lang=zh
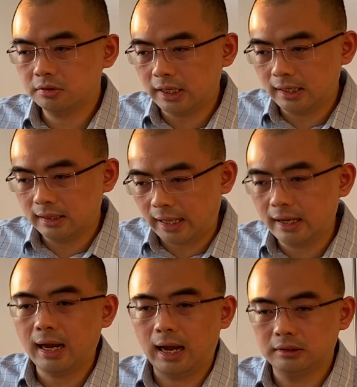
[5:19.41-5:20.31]
在
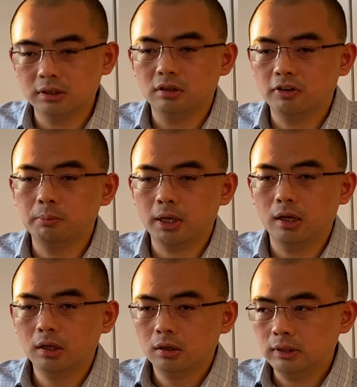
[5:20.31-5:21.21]
徕卡这个方
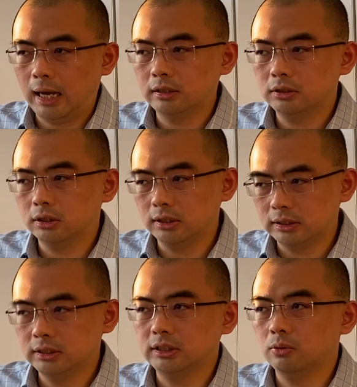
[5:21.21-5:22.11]
面，他的这个
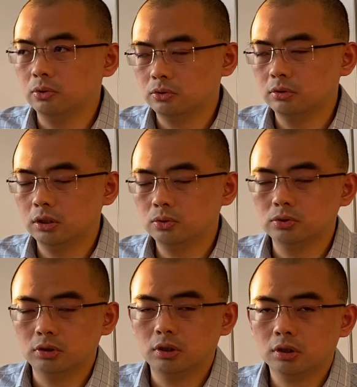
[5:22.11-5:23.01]
理解，我觉得
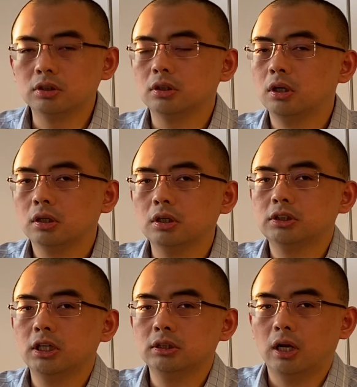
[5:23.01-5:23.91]
就是更更
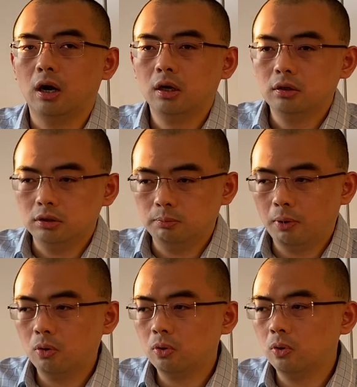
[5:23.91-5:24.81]
深一点。你
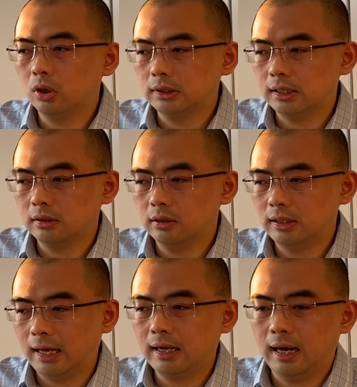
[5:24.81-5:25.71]
包括那个
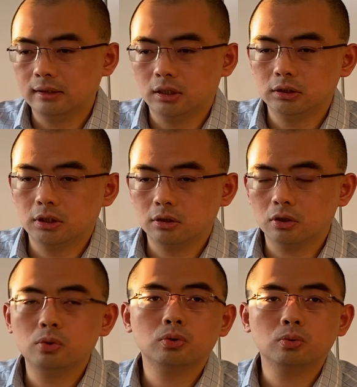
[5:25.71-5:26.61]
徕卡的这个
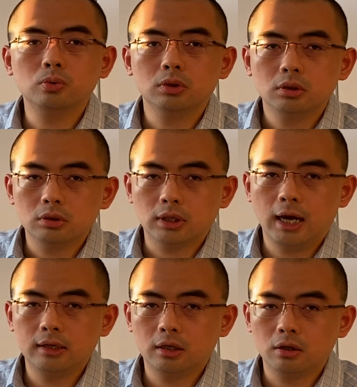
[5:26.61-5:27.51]
Q2，你
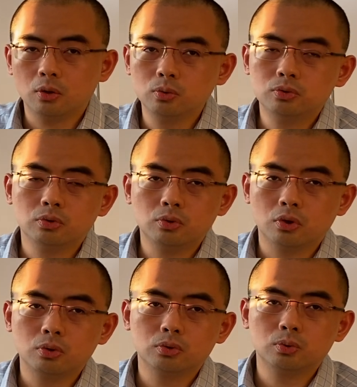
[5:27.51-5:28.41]
看那个顾俊
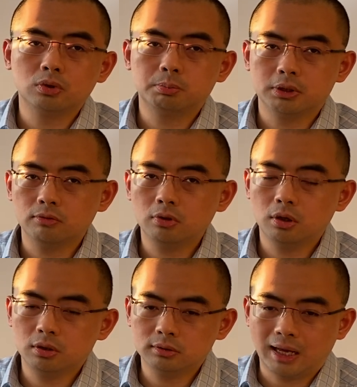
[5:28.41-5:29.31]
对 Q2 的评
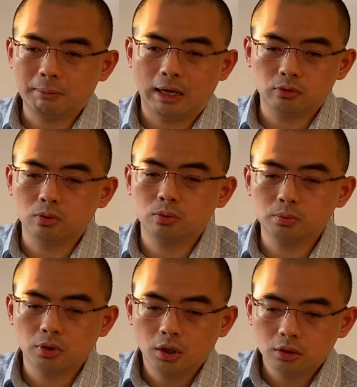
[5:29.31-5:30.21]
测和大马对库
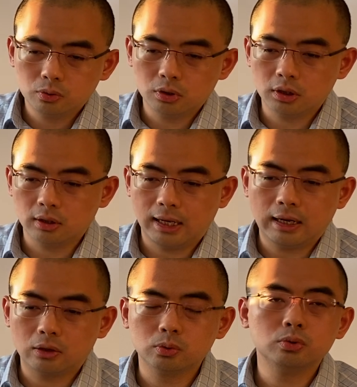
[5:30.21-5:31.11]
对那个徕
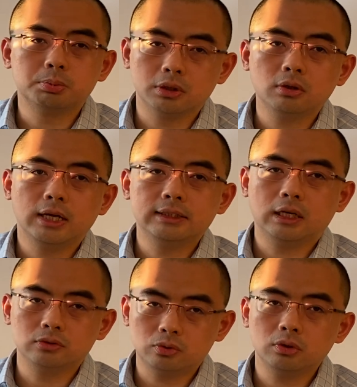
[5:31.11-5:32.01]
卡 Q2 的评测来
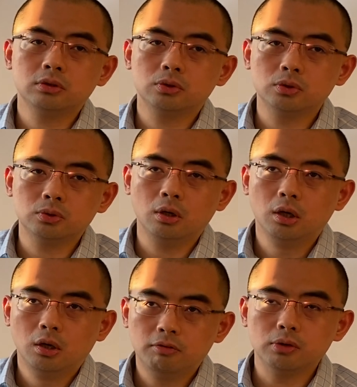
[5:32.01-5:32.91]
讲，你觉得就是说，
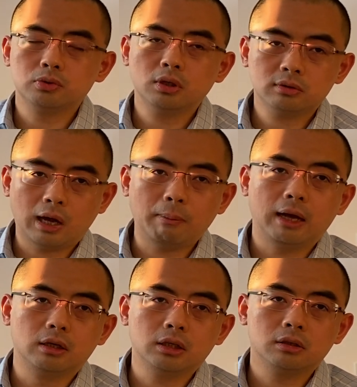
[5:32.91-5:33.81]
反正我觉得大
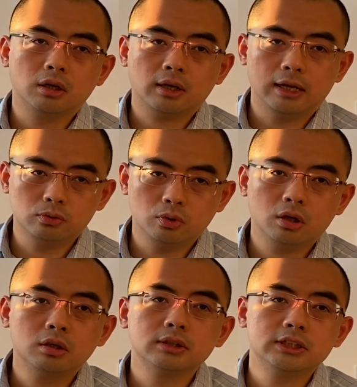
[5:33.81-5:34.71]
马的那个感觉
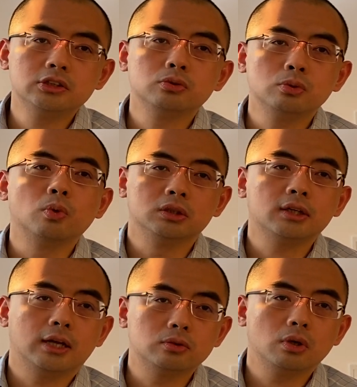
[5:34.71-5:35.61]
更接近于我
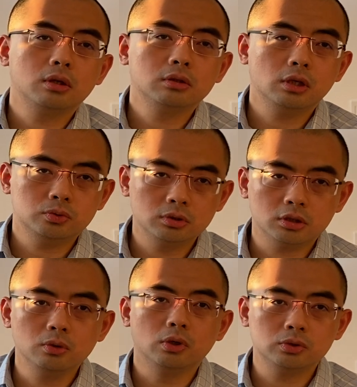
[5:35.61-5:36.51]
的感觉。他说的
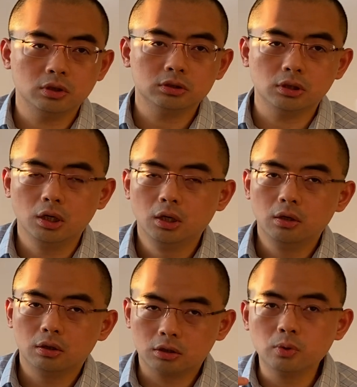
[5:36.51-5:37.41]
跟我说的是，
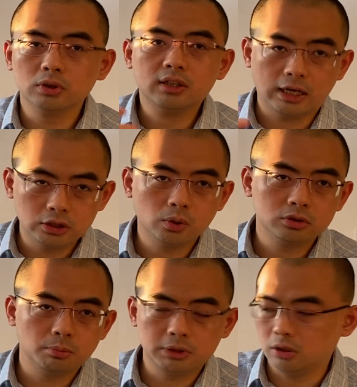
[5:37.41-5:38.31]
呃，跟我的感受
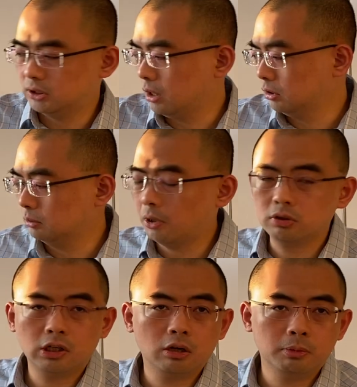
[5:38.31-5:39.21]
是比较像的。你包
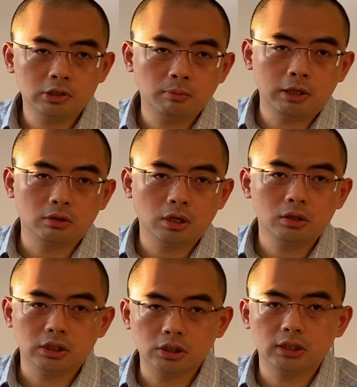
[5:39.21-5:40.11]
括幺幺幺八九
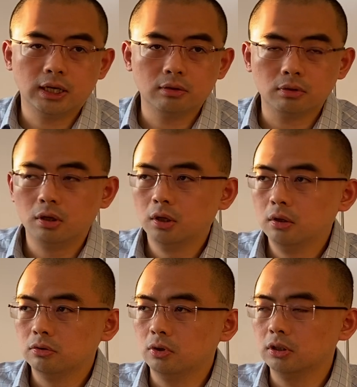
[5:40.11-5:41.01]
幺也是这样子。
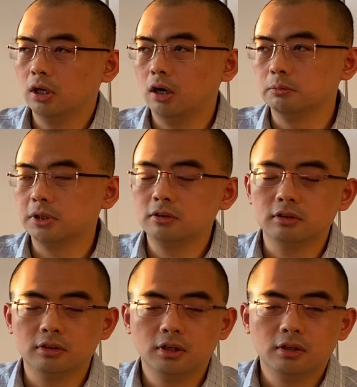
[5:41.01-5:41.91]
所以呢，我们在这
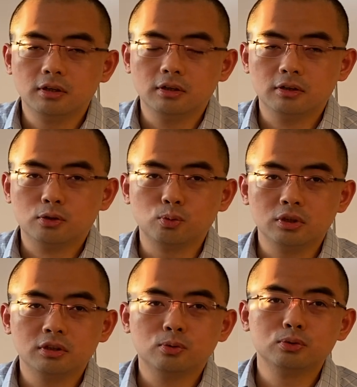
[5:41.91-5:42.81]
里呃鼓
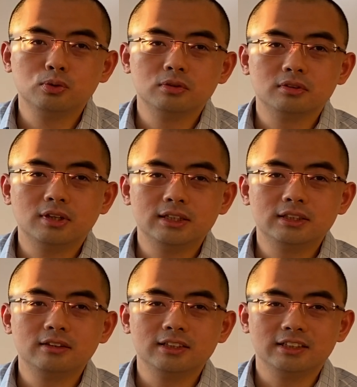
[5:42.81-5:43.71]
励顾俊在
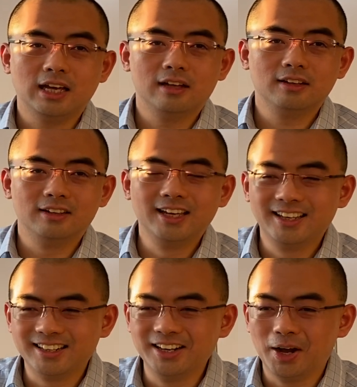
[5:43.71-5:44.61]
新的一年的
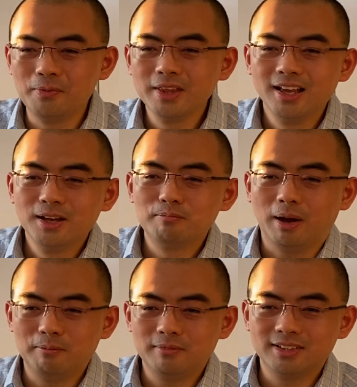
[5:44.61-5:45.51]
那个
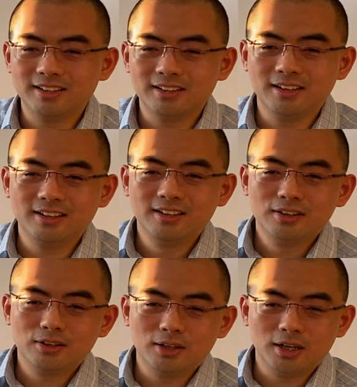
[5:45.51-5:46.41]
满那个。
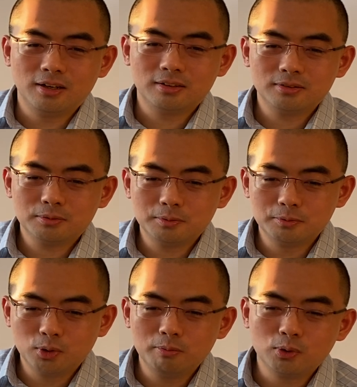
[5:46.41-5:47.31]
呃，
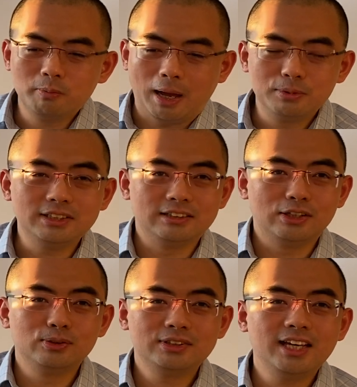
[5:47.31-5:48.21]
如果如果买不起
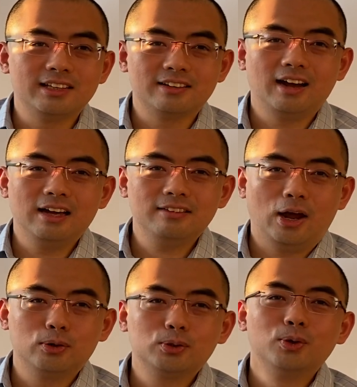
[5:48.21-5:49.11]
呢，就借一个
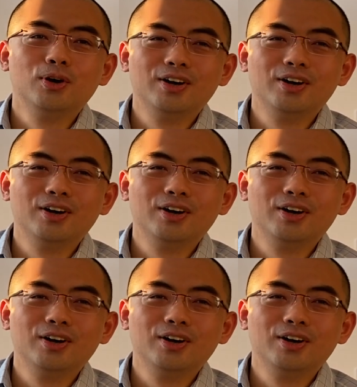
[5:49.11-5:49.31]
SL two，